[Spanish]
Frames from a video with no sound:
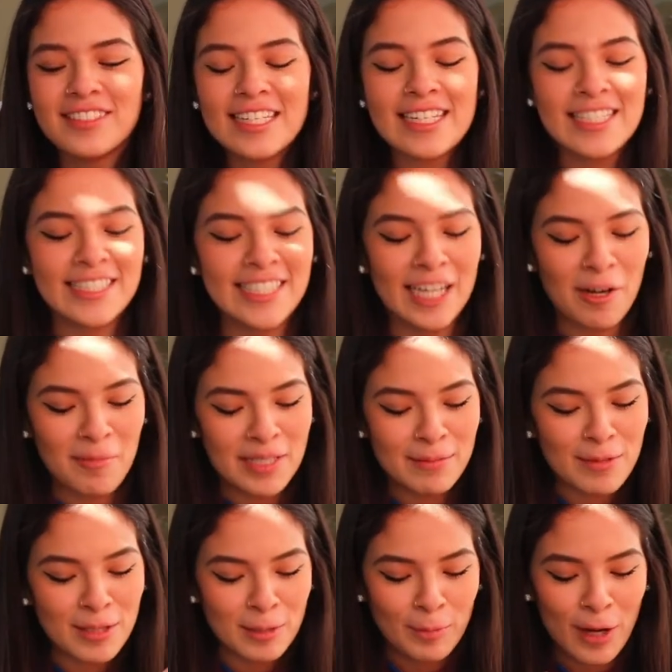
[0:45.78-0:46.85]
Así que
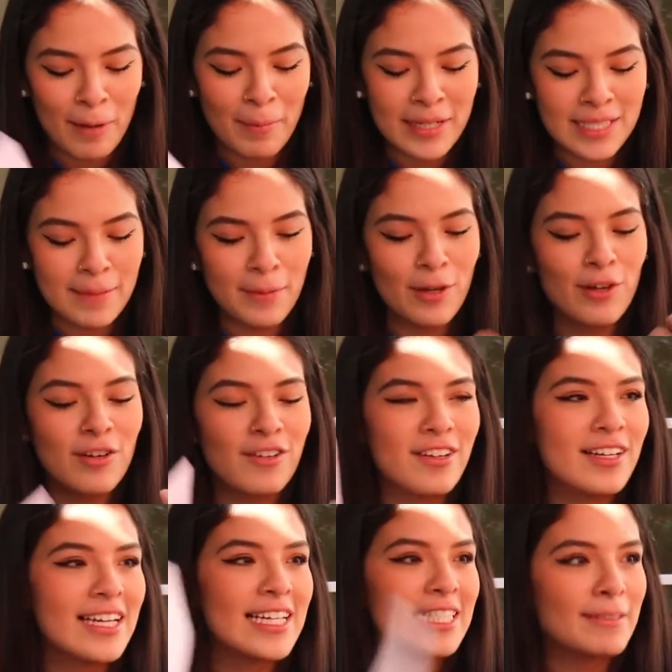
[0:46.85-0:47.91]
comencemos por el principio.
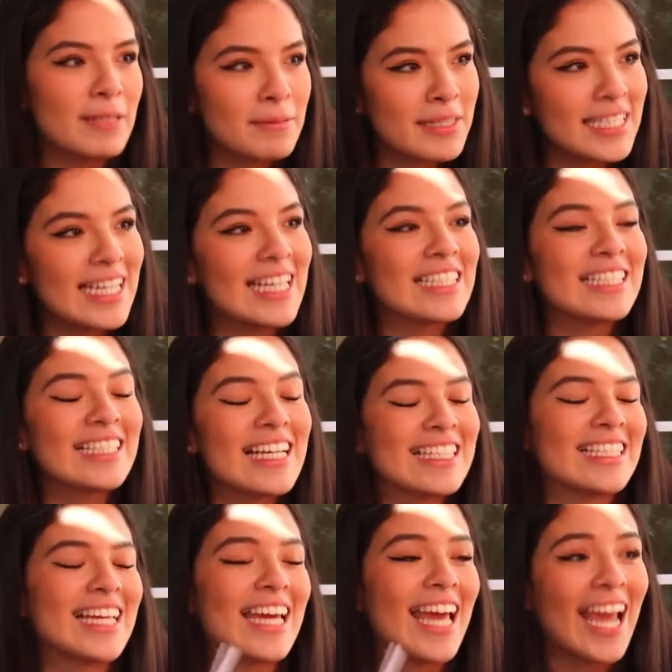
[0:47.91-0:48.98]
Esteban Macías
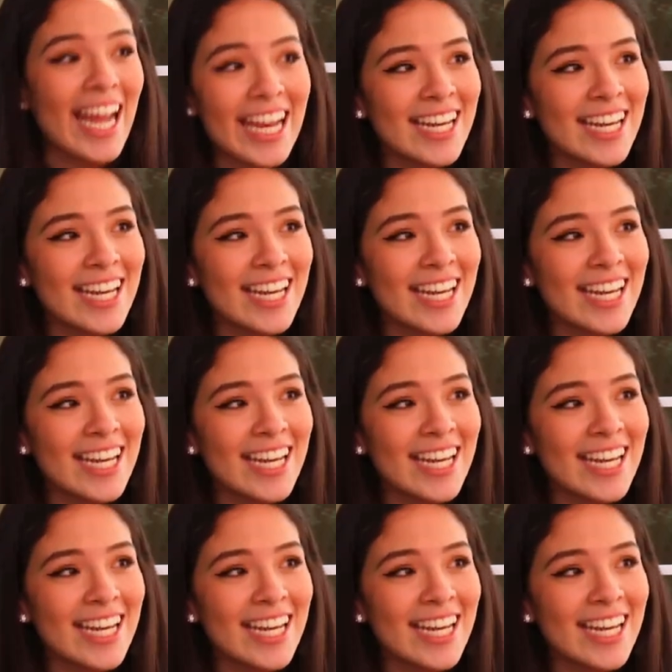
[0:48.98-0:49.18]
nace en...